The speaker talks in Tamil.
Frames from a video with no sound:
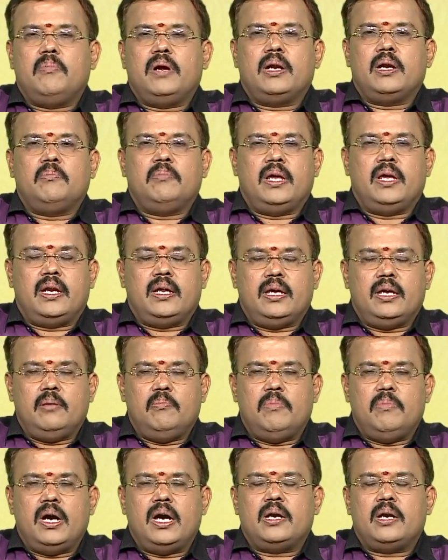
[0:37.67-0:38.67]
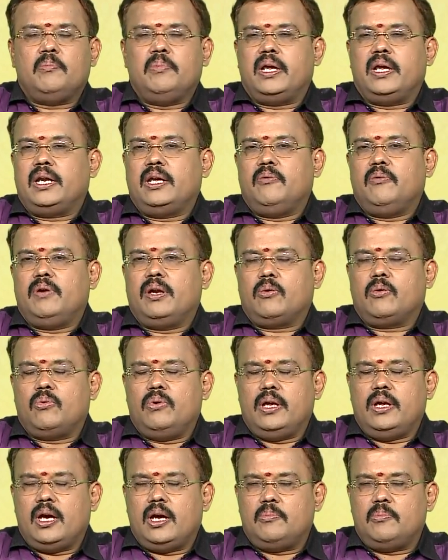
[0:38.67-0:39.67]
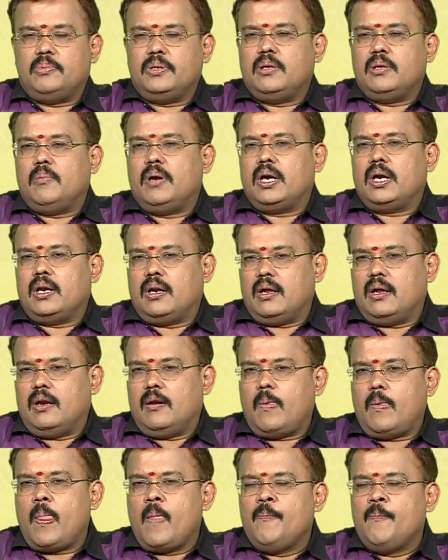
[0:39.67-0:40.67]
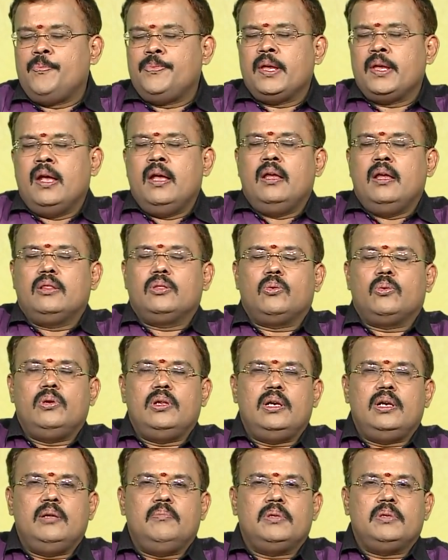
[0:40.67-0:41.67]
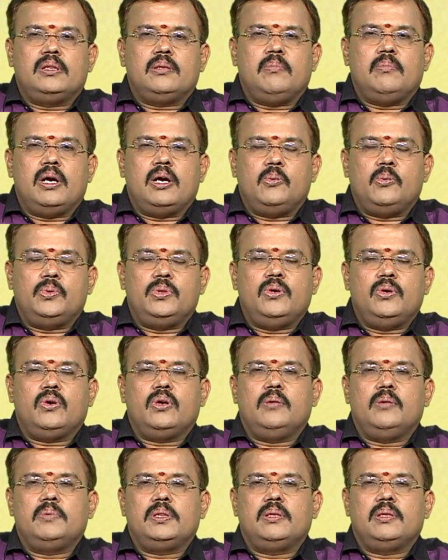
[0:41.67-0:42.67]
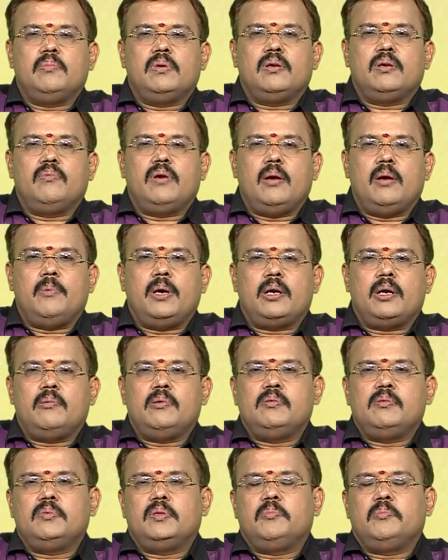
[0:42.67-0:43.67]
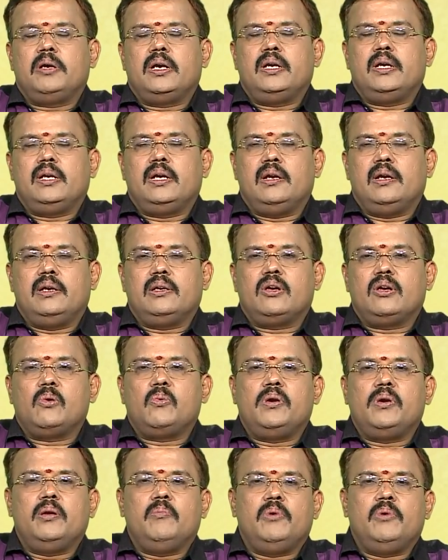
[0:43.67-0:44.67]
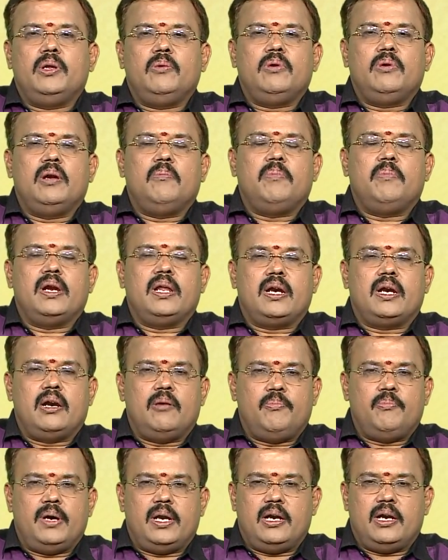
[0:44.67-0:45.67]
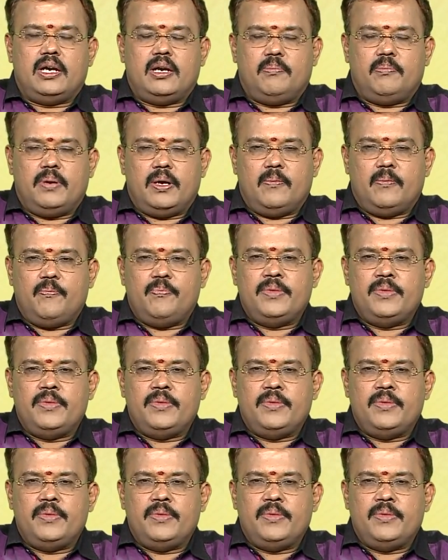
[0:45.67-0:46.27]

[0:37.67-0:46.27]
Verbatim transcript: மனம் இறங்கி பாரம் இறங்கி விடக்கூடிய அற்புதமான நாள் தொழில் நிமித்தமாக உத்தியோக நிமித்தமாக வியாபார நிமித்தமாக நீங்கள் எடுக்கக்கூடிய முடிவுகள் பலரால் பாராட்டப்படும்